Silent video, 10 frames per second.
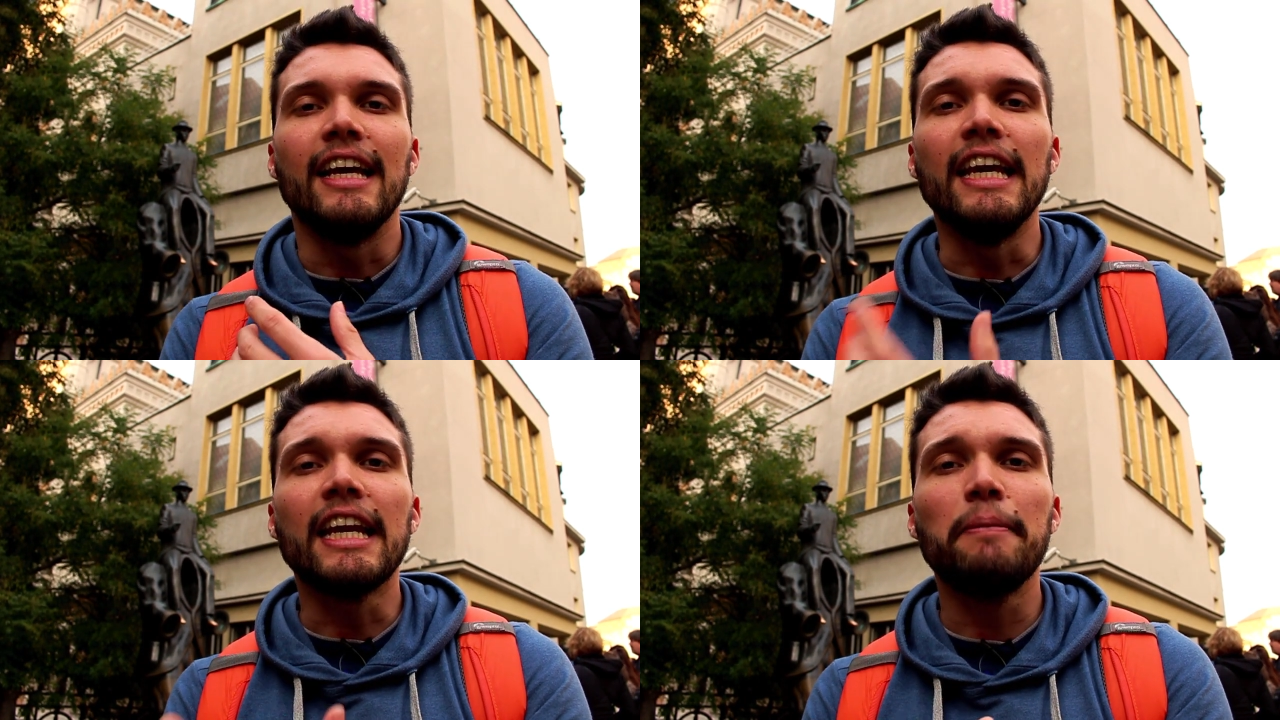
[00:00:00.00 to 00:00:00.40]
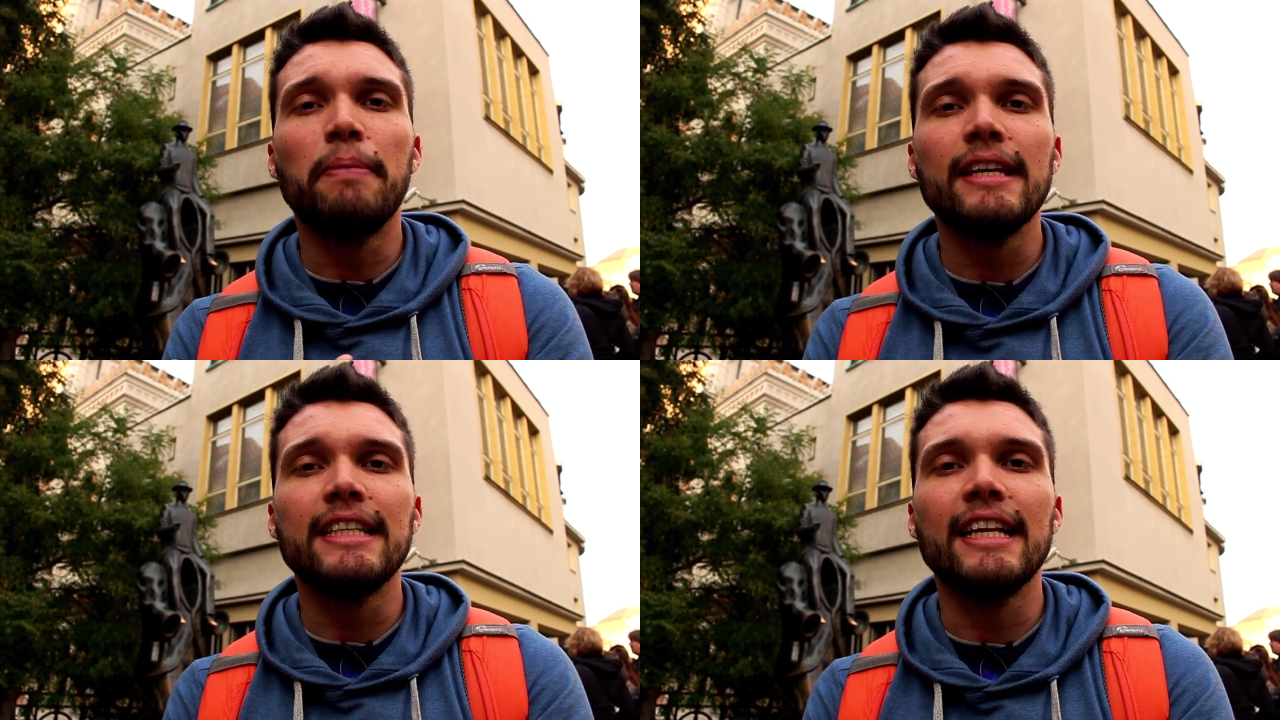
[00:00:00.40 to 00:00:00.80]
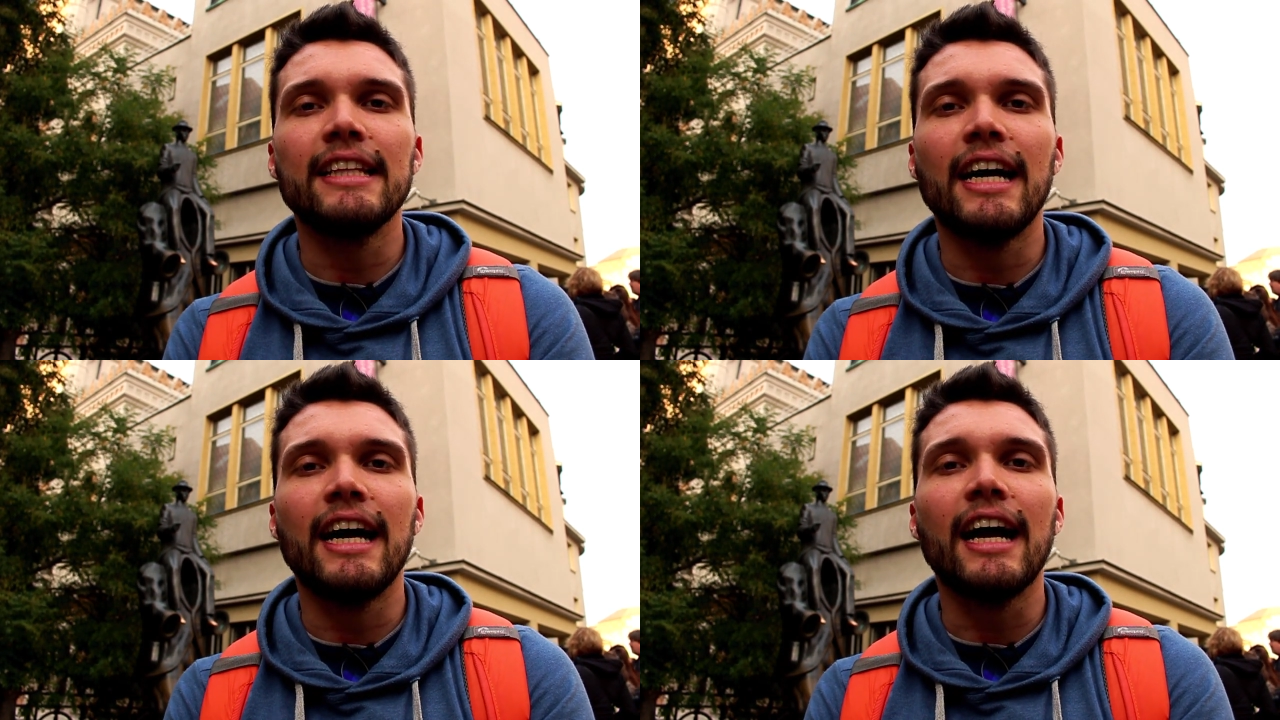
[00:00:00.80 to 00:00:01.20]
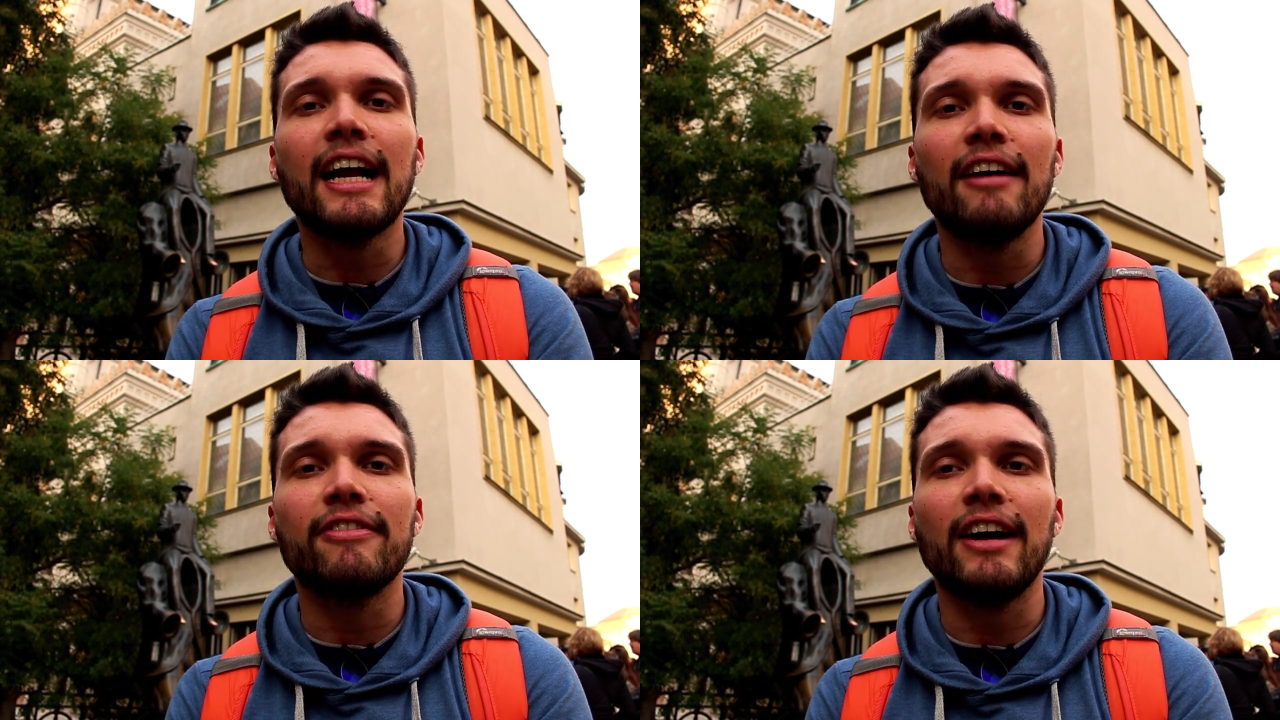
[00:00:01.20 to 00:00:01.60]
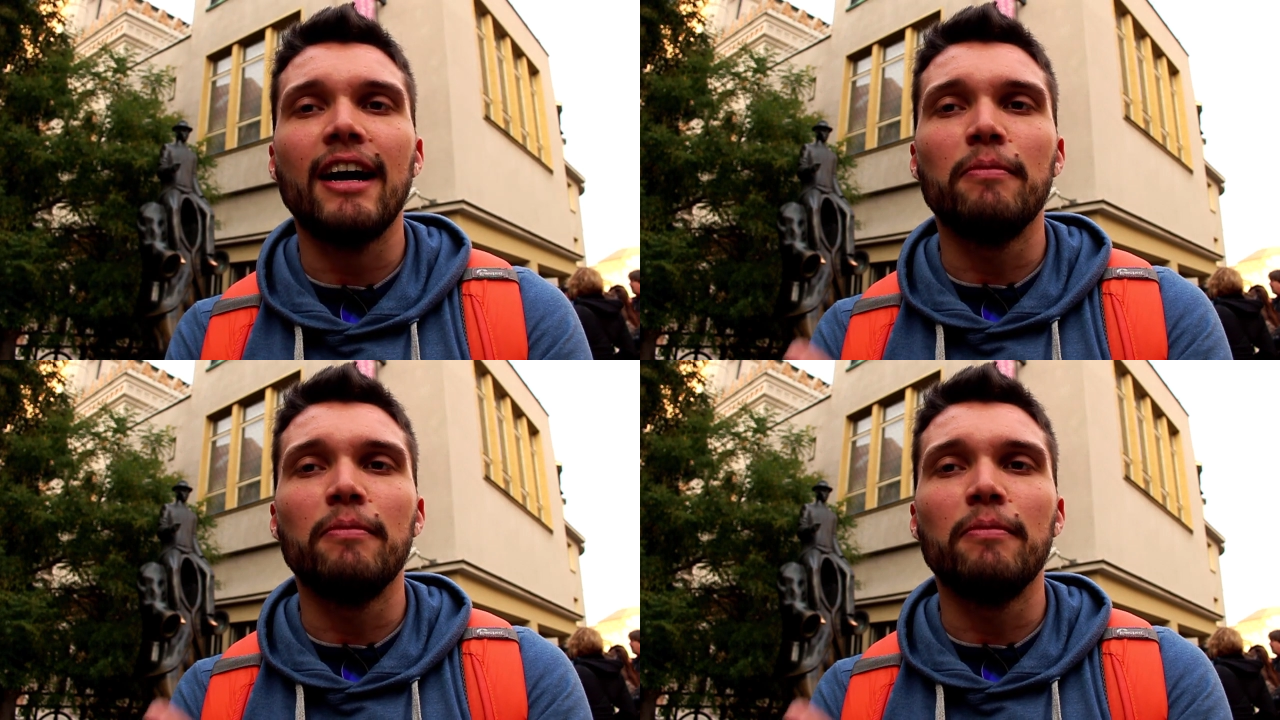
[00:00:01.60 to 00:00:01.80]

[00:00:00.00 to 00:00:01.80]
y representa a Kafka